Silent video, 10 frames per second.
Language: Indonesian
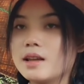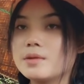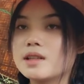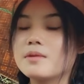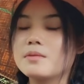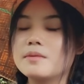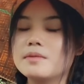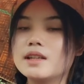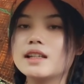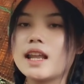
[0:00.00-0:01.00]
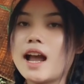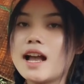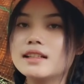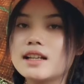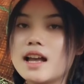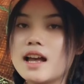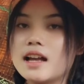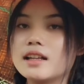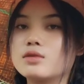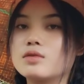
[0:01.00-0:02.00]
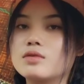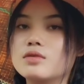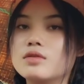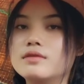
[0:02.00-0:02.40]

yang bisa membimbing neng aja gitu